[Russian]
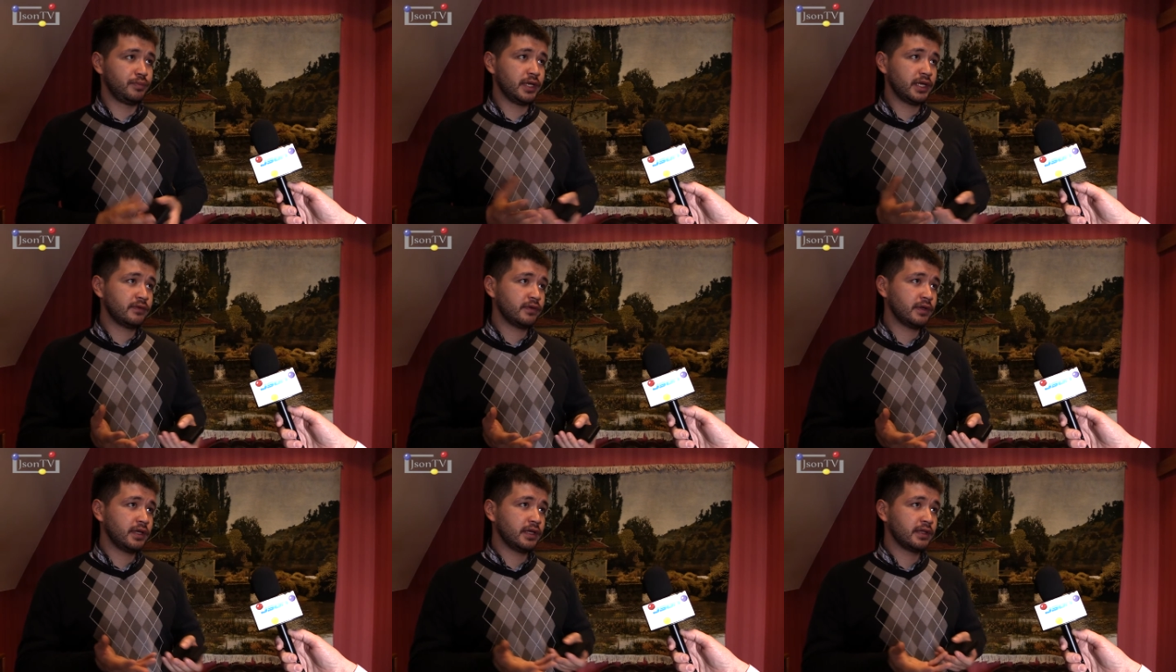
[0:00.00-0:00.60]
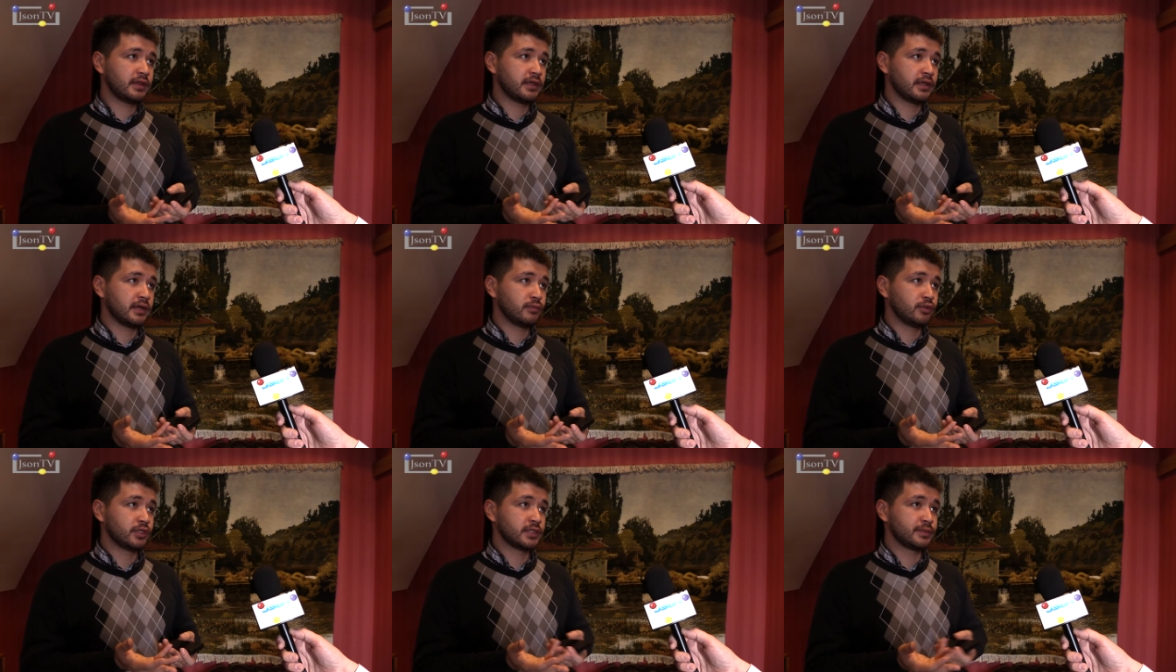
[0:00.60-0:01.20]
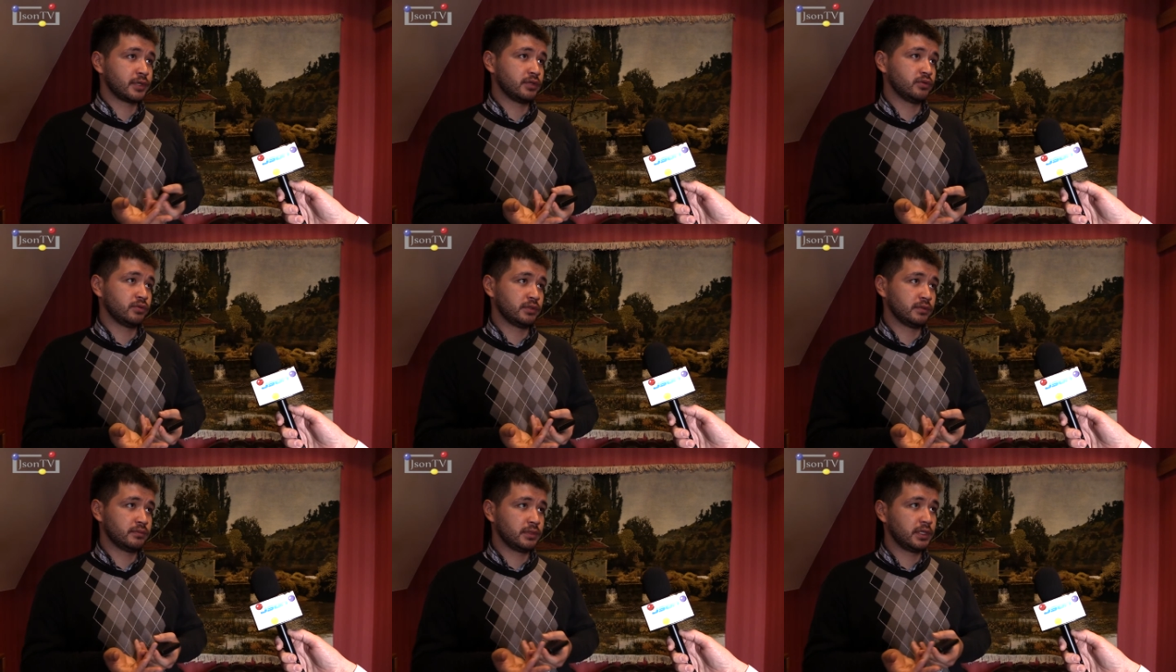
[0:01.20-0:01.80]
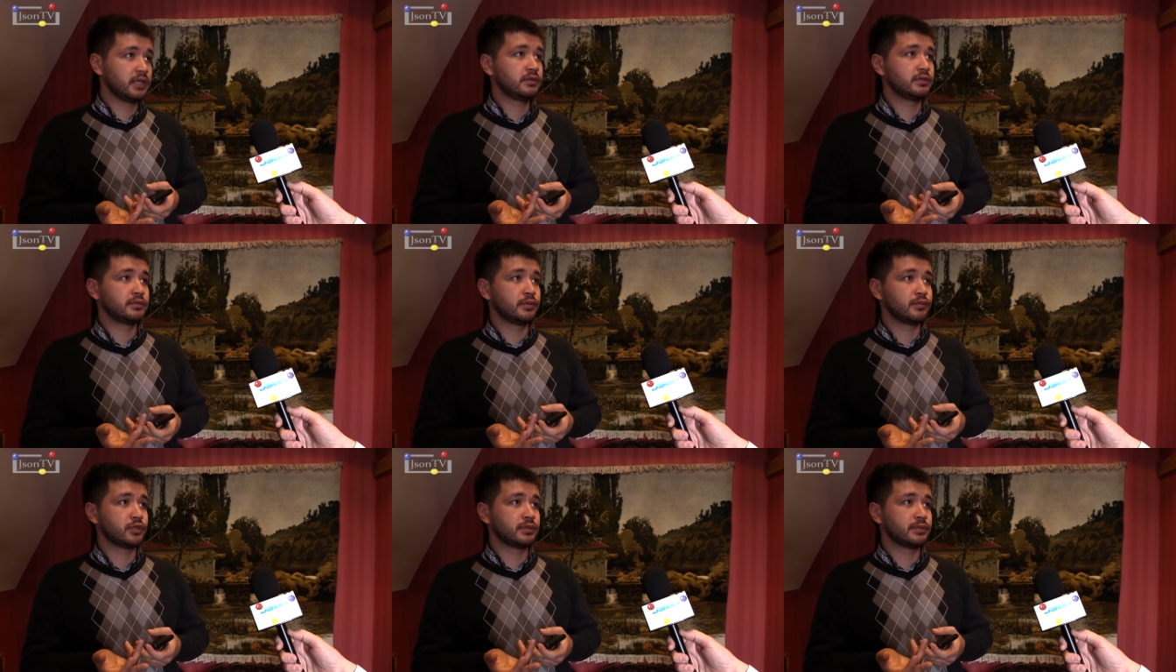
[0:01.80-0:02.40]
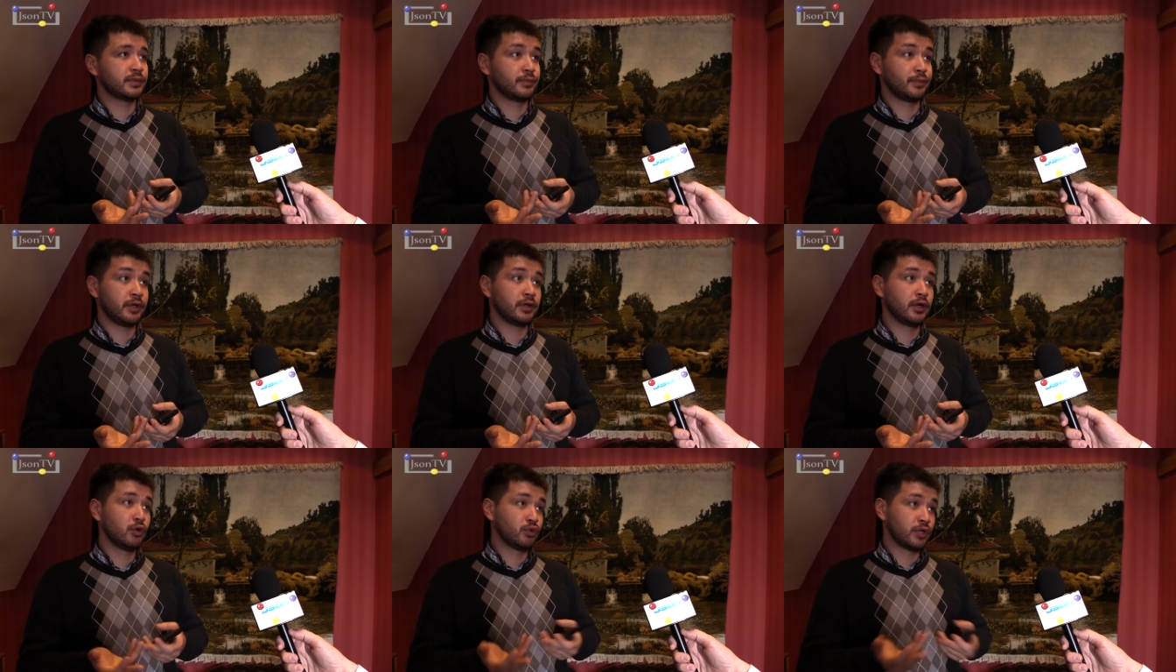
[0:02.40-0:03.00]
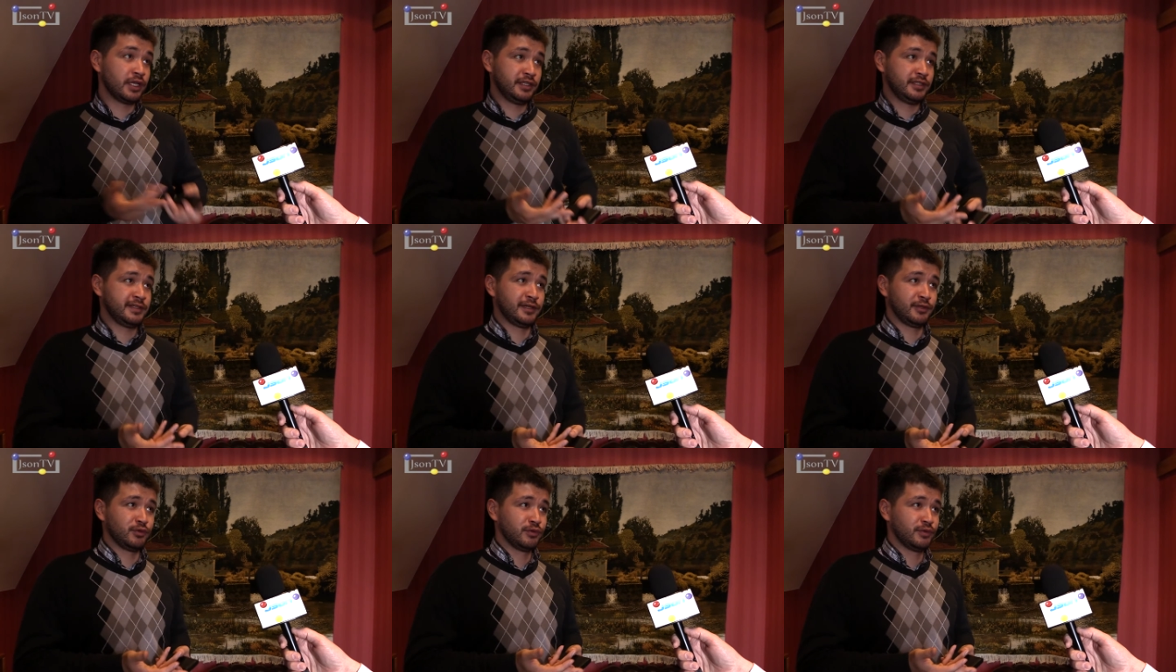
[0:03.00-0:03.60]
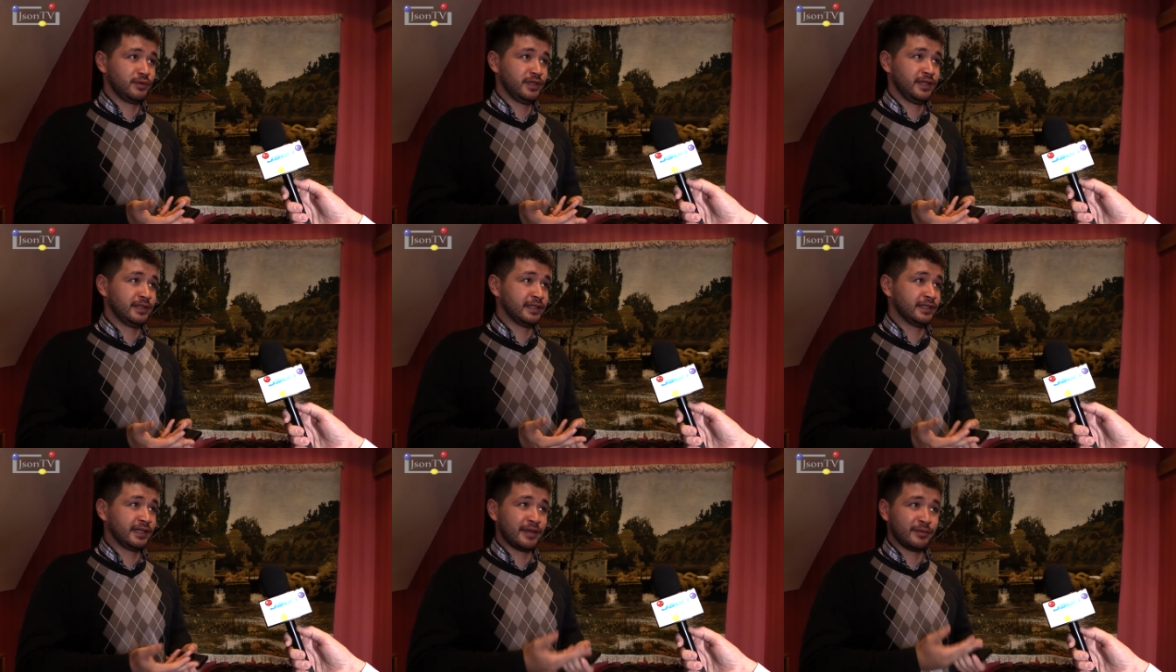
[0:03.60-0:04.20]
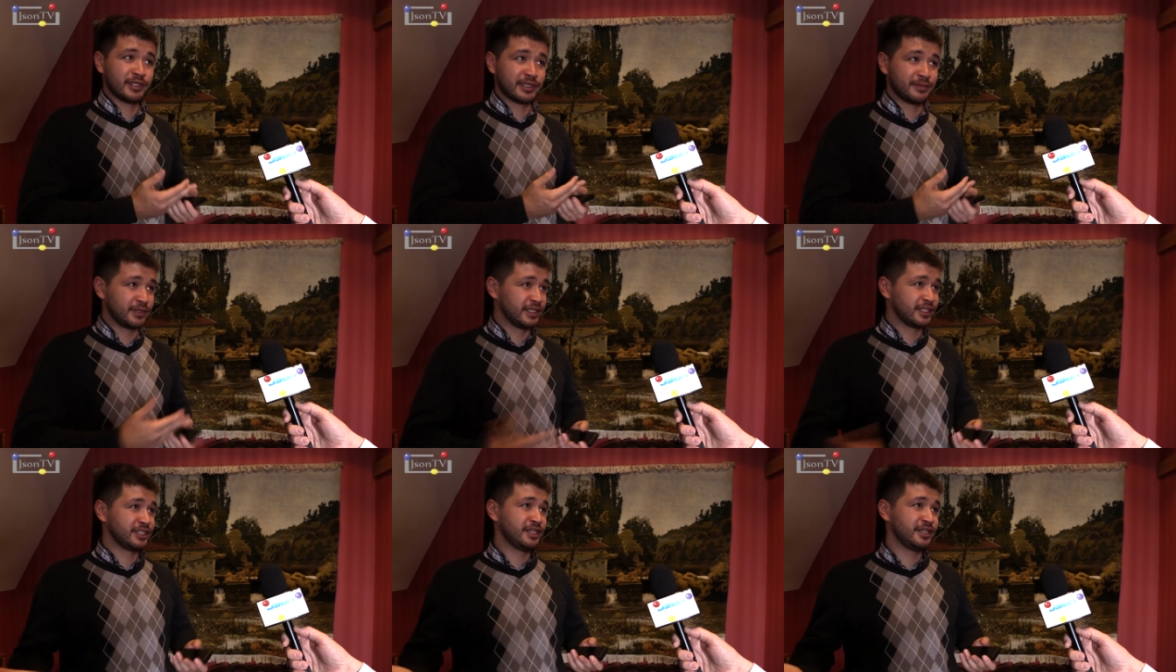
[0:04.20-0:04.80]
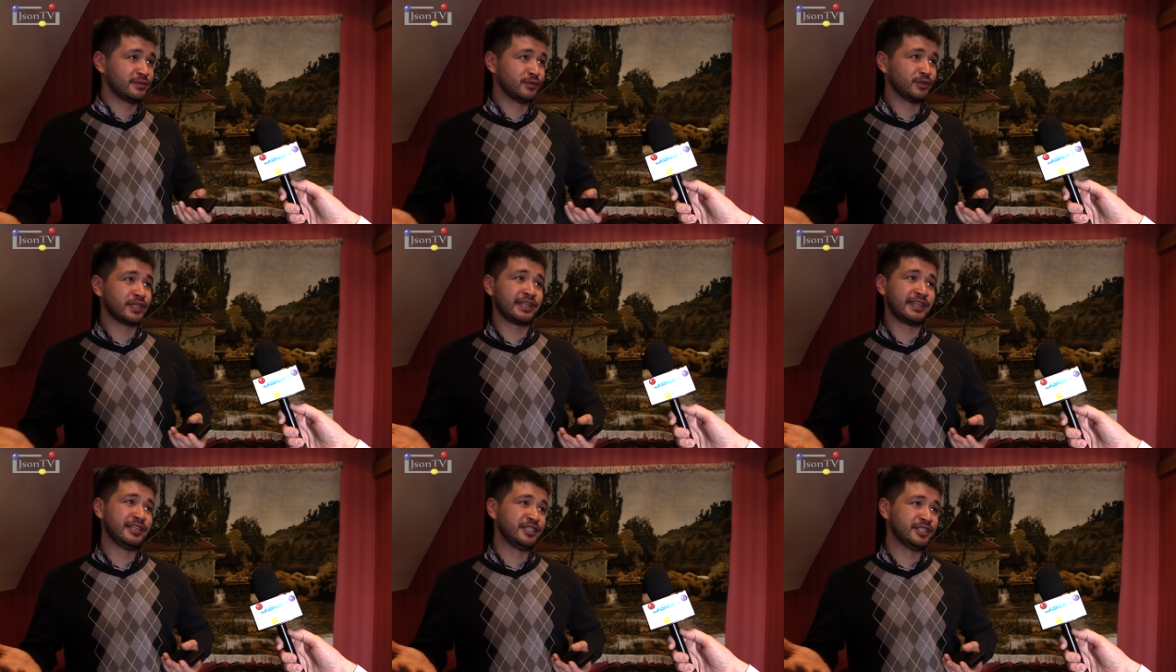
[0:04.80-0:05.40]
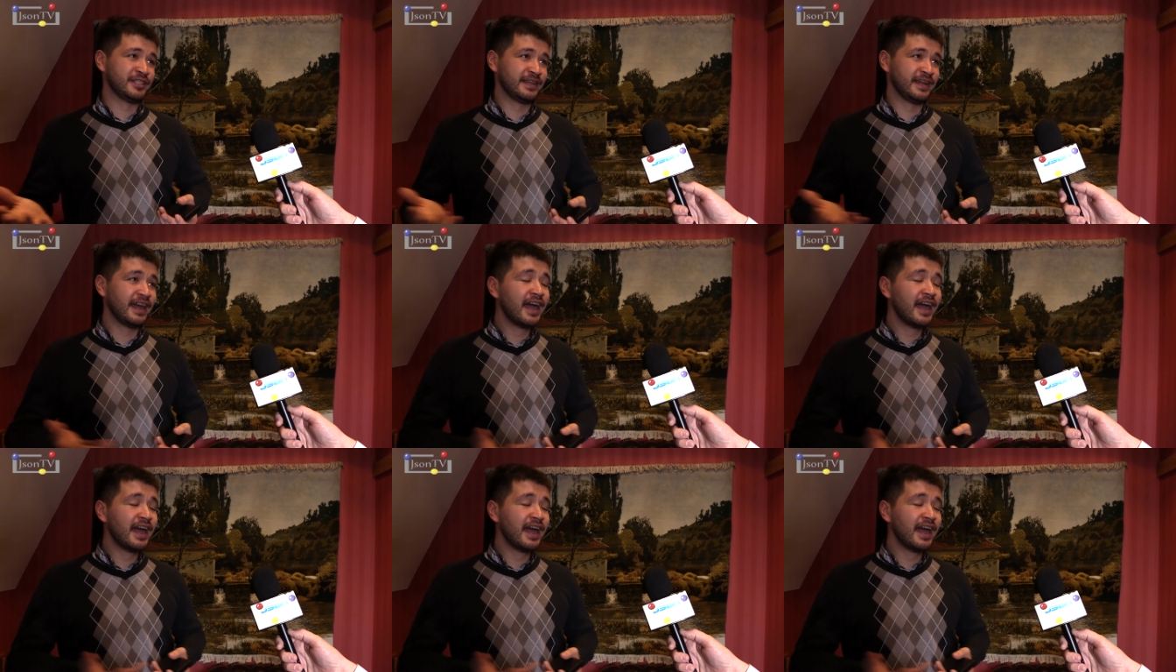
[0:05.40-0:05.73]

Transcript: Первое – это работа с продуктом. Да? То есть мы можем, там, например, уронить цену, и тогда коммерческое предложение будет отличное.